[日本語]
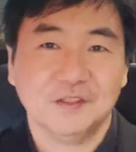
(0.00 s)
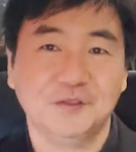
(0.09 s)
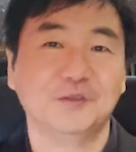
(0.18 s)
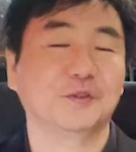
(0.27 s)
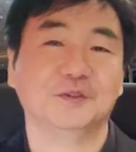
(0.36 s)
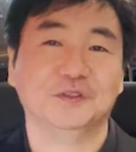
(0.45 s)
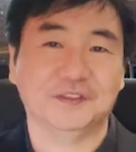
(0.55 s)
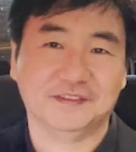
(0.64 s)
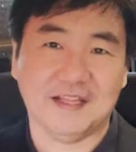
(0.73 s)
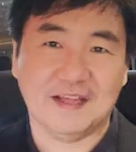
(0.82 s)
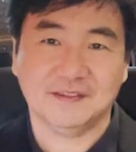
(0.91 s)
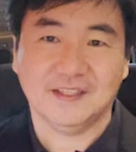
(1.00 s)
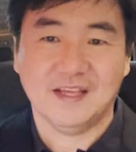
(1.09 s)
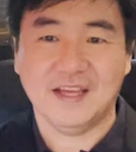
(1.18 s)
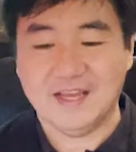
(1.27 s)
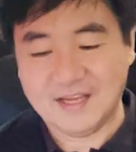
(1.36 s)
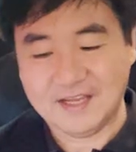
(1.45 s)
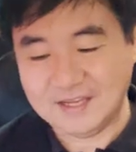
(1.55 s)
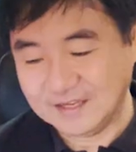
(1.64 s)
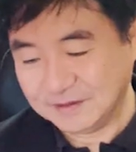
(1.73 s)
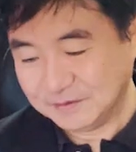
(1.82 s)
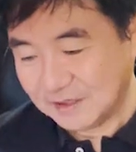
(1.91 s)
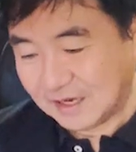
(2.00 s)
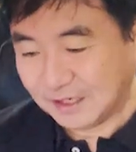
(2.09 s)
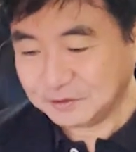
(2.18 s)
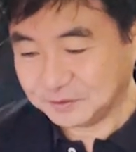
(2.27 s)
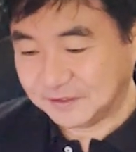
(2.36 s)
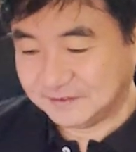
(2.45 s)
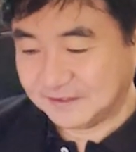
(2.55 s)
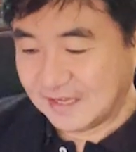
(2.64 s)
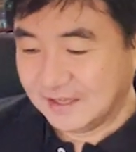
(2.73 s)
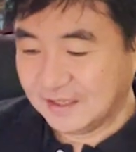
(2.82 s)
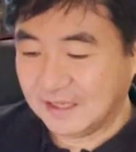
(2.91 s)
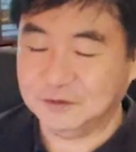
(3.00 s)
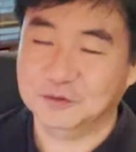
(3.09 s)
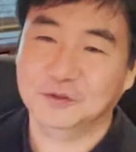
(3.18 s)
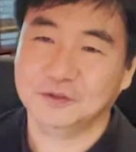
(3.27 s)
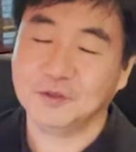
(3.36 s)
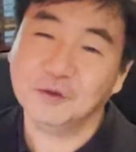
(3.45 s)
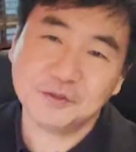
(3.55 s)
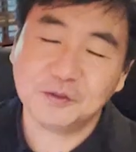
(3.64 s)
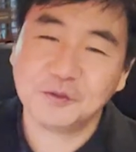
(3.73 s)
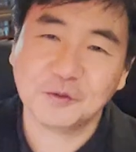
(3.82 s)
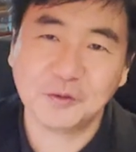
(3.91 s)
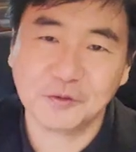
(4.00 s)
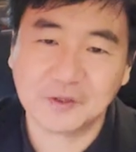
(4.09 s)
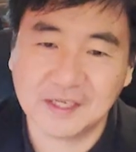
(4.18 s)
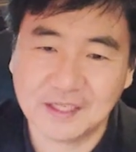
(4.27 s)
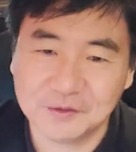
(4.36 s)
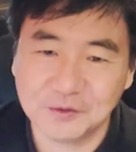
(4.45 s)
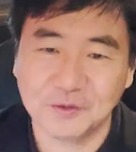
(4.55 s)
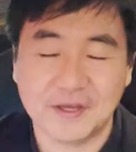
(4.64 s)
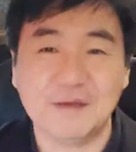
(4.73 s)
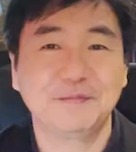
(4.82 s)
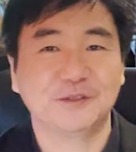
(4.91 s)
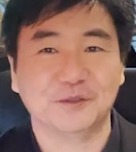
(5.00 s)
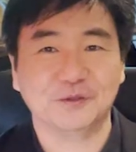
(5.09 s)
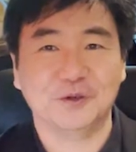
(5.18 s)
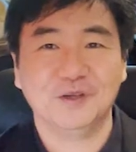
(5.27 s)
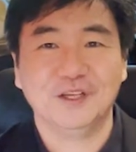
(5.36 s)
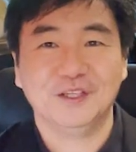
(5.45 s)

いうことですね。えー、あとですねあの幼少の頃からのエピソード